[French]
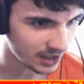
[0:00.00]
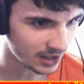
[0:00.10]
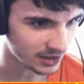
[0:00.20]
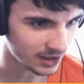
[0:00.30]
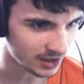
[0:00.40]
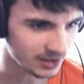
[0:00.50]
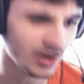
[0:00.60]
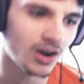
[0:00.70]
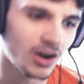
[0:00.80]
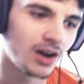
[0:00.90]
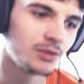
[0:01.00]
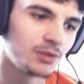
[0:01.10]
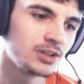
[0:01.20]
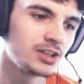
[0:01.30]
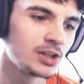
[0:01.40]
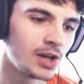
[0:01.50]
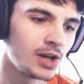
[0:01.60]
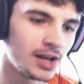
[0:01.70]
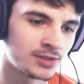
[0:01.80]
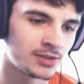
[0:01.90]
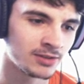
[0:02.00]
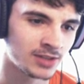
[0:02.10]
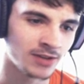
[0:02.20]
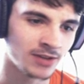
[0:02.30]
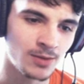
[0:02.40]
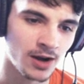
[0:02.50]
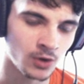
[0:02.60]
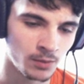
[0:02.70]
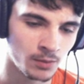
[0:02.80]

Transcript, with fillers: drap... Oh, bah, t'es dégueulasse. T'es vraiment un gros